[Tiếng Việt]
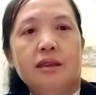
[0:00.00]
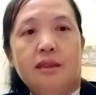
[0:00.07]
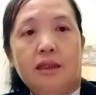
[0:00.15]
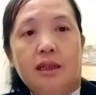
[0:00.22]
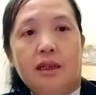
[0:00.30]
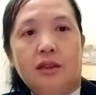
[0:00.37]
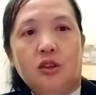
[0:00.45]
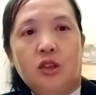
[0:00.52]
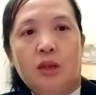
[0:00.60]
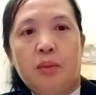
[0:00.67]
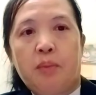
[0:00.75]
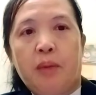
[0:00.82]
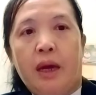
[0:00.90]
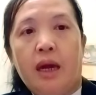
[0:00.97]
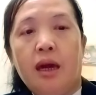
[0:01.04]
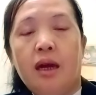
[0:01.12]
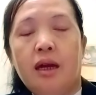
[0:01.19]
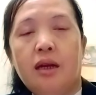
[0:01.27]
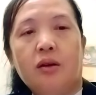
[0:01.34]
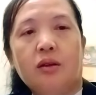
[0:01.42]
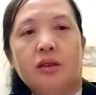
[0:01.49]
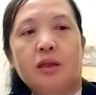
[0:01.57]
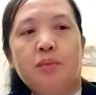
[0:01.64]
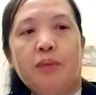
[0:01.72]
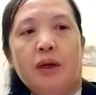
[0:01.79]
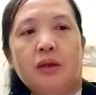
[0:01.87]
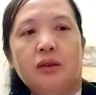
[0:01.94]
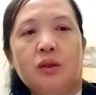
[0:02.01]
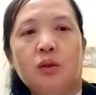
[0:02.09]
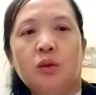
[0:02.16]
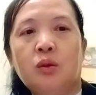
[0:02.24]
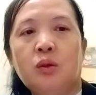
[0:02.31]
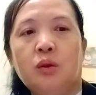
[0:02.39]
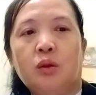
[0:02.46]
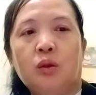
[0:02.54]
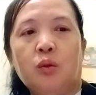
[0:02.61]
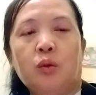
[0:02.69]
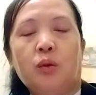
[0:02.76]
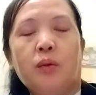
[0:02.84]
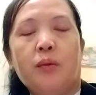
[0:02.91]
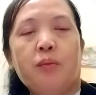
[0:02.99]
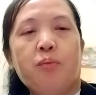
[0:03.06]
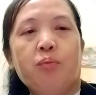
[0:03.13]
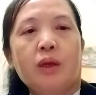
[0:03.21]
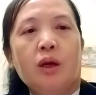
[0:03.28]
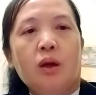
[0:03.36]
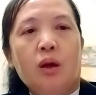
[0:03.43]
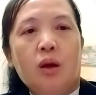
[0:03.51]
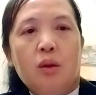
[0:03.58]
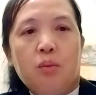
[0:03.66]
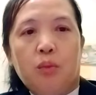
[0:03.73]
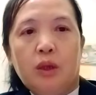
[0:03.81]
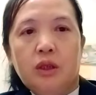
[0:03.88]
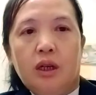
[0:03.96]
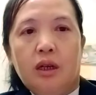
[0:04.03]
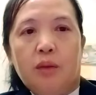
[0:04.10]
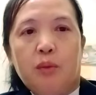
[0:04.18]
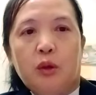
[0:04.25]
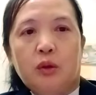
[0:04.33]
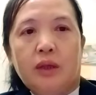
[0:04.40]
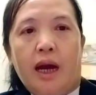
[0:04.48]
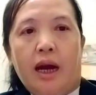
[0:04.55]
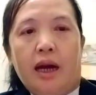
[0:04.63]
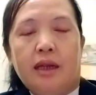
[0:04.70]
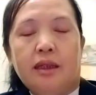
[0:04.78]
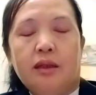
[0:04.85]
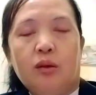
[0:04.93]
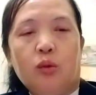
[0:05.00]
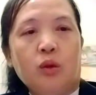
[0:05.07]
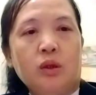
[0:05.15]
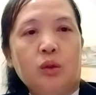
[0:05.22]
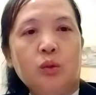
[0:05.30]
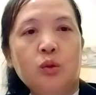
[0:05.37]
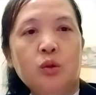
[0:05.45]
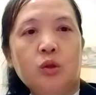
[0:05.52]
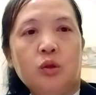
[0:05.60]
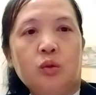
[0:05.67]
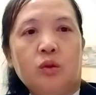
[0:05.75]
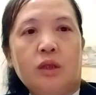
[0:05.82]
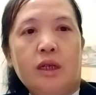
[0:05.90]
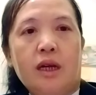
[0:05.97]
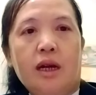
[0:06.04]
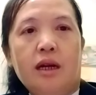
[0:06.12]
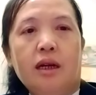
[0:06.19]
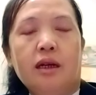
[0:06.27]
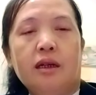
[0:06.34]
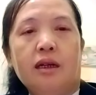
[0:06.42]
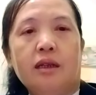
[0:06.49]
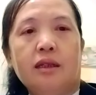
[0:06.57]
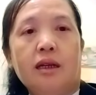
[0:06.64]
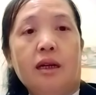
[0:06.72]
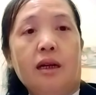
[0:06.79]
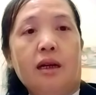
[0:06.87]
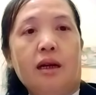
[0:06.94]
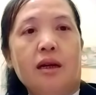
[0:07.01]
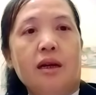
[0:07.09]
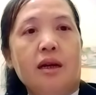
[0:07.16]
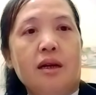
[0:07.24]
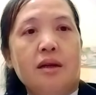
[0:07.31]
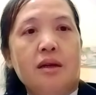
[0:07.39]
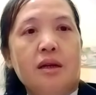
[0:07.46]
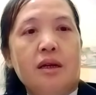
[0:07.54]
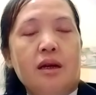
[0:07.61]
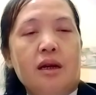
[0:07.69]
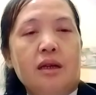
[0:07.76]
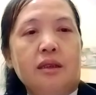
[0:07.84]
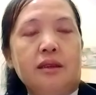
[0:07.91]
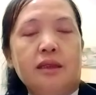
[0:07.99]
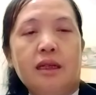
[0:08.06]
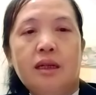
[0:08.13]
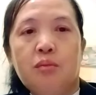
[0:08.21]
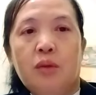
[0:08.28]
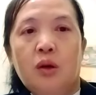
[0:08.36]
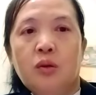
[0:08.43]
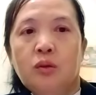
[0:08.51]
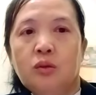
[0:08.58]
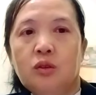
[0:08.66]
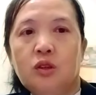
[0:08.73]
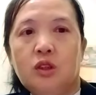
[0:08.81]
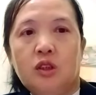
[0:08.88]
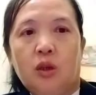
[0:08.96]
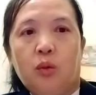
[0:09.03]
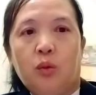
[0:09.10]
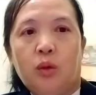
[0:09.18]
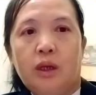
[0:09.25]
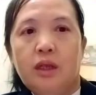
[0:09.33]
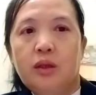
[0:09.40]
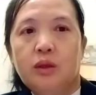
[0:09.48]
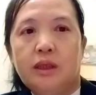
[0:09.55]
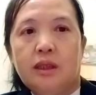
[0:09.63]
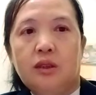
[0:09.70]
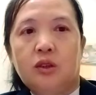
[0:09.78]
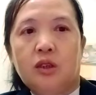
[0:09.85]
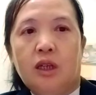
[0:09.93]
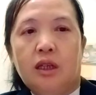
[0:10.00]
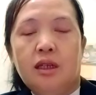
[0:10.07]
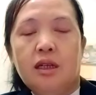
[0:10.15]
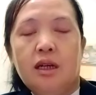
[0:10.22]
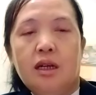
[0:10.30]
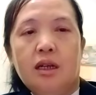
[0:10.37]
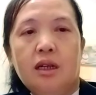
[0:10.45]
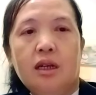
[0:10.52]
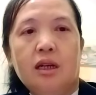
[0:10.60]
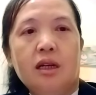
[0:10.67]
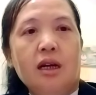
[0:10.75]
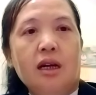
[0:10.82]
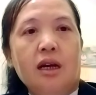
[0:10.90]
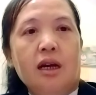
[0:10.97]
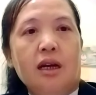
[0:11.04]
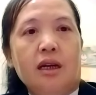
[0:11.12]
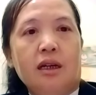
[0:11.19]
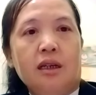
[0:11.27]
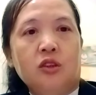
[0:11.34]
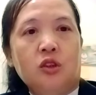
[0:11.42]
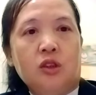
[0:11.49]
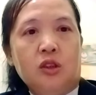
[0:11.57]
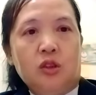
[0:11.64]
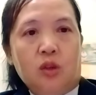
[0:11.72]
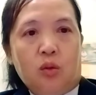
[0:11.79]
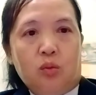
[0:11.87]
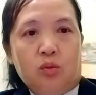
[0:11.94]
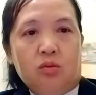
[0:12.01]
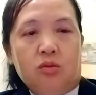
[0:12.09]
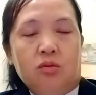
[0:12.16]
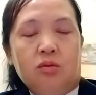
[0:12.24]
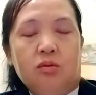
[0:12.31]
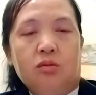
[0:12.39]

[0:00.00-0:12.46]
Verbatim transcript: chỉ năng sẽ phải phế nọ tức bỏ cho tôi dụ thủ mỗi cho là một thả quần tú rủ thia hay tia chỉ năng mong chỉ rong ấy tôi chỉ chế thia à chỉ rong